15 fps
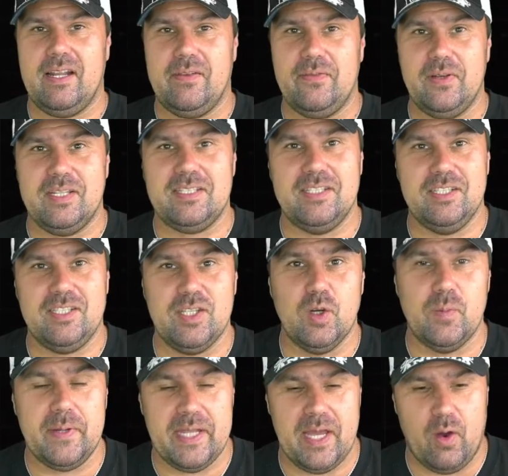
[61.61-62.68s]
dafür, dass die
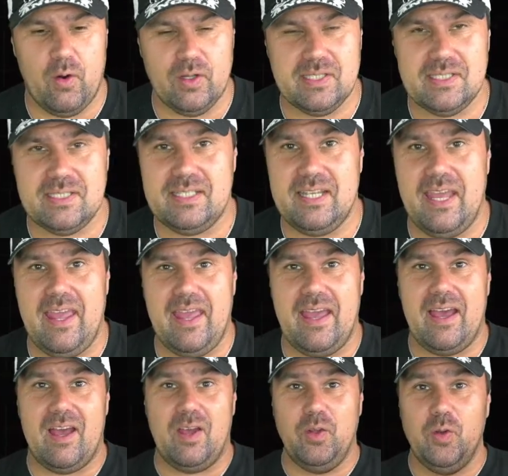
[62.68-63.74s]
Zielgruppe ja auch
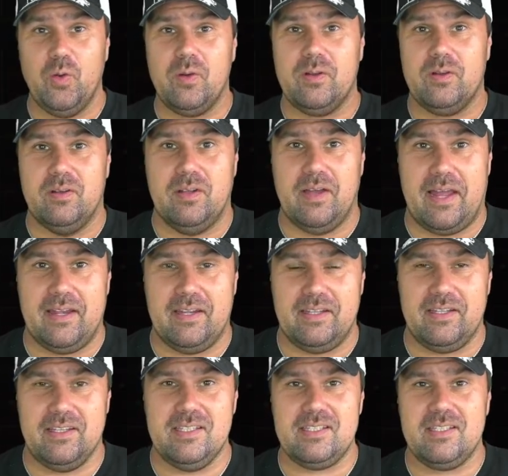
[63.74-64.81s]
sehr jung
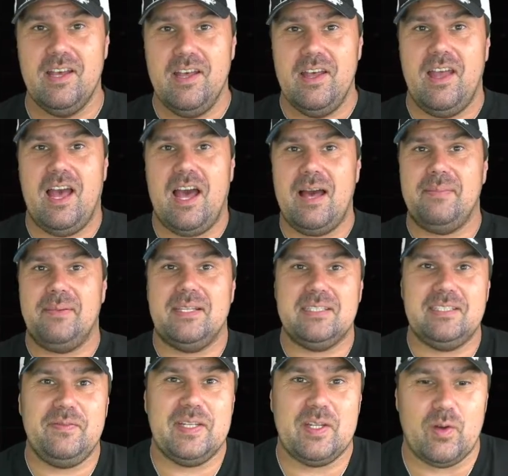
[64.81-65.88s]
eigentlich ist, aber
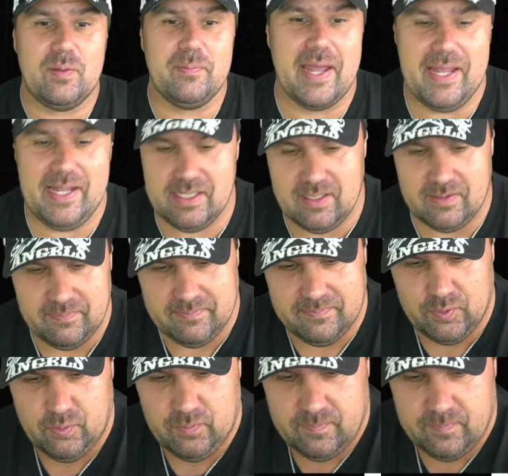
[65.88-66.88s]
sie wird auch immer älter. Ne?